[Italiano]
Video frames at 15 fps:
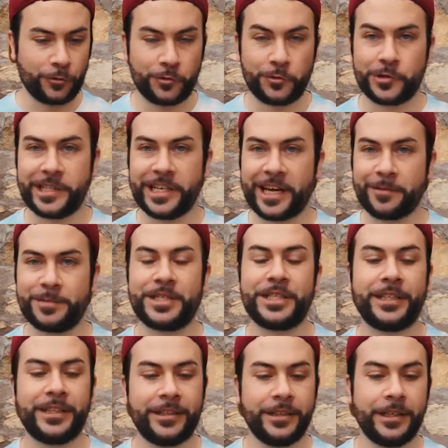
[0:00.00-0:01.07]
su
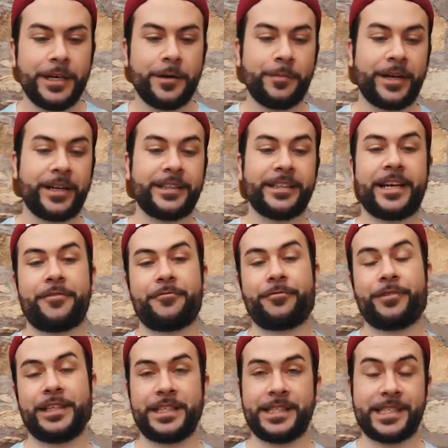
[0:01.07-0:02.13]
Snapseed per andare a
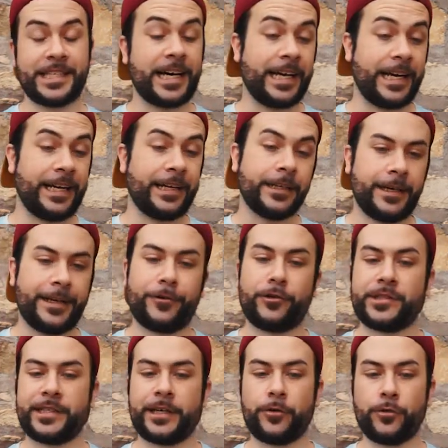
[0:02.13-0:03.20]
enfatizzare la
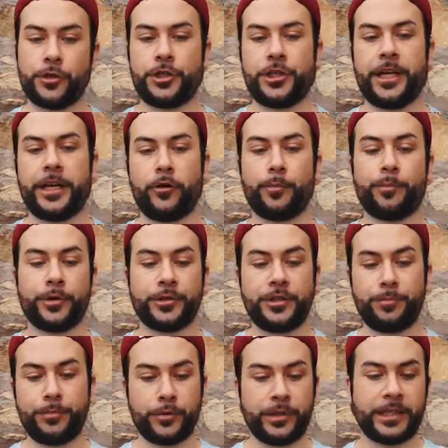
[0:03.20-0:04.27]
nostra coccinella un po' di
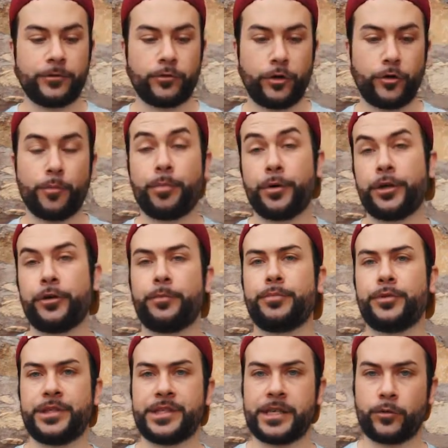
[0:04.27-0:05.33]
più dandogli un pochino più
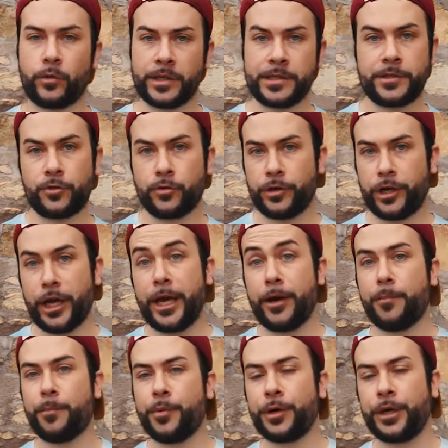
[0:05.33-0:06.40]
di saturazione e
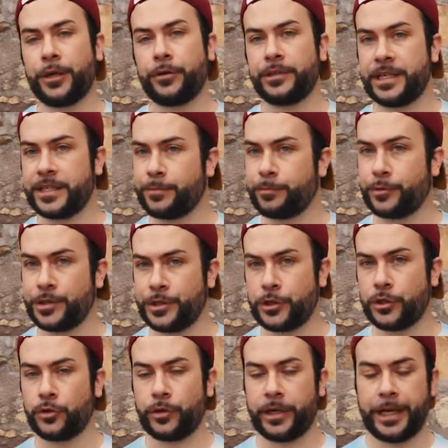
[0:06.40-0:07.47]
un pochino di
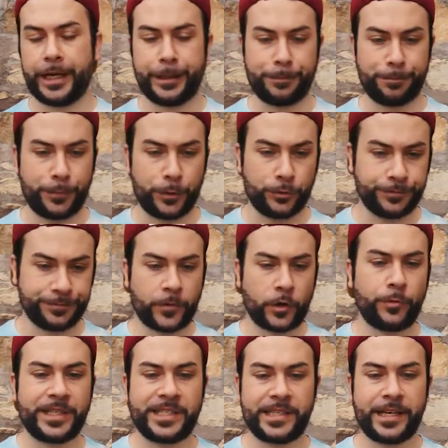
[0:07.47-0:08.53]
esposizione in più.
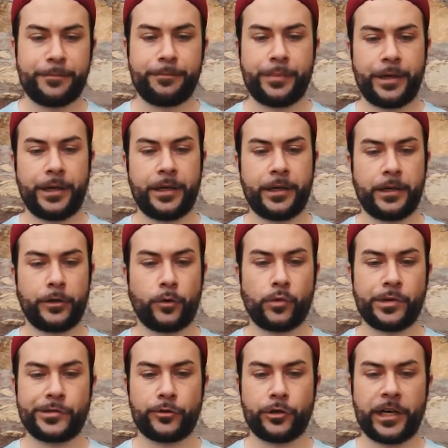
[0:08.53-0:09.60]
Come sempre eh, in
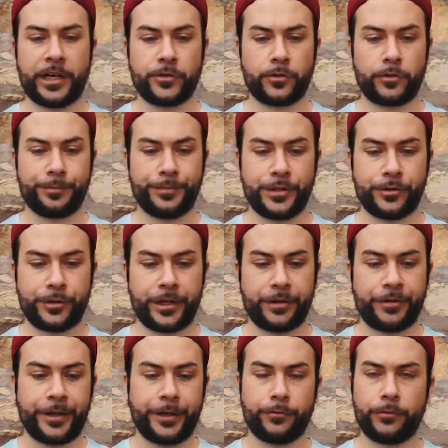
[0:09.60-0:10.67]
questo caso non bisogna
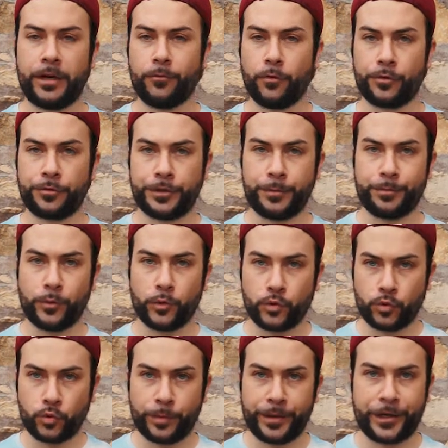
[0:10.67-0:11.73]
fare un lavoro tipo
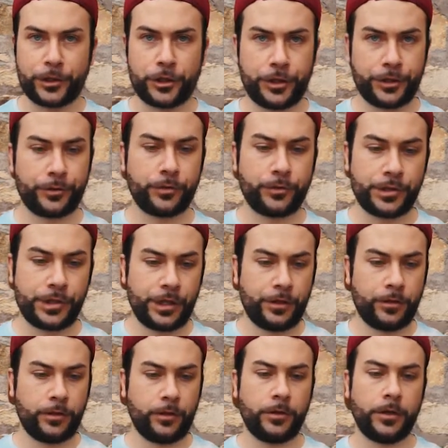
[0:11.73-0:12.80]
super certosino,